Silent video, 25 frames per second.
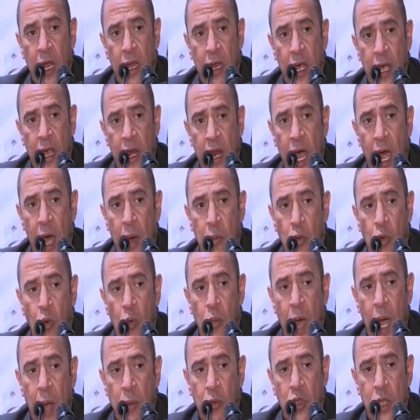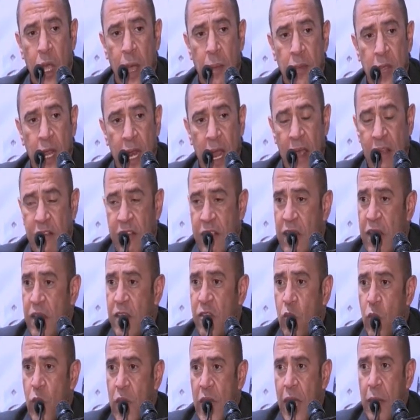الله يرحمه محمود عبد
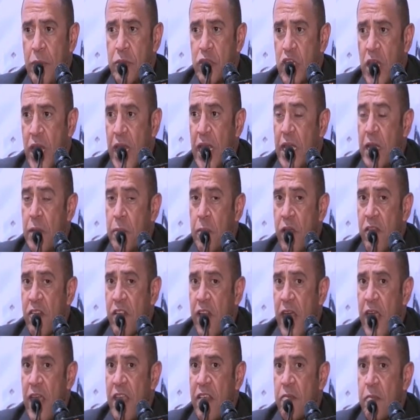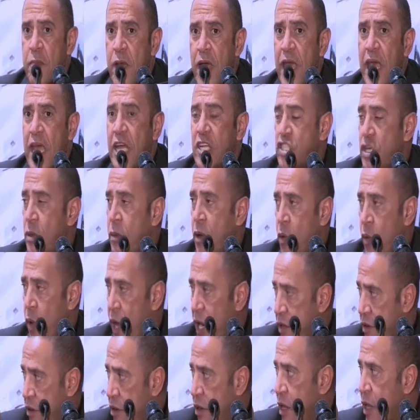العزيز وإلهام شاهين مسرحية اسمها خشب
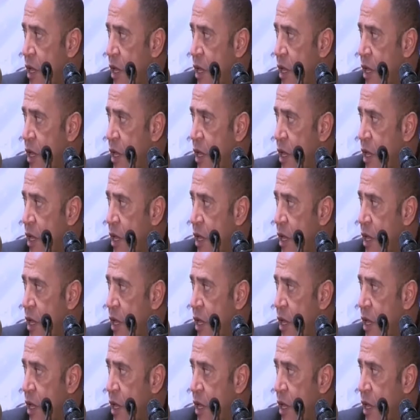الورد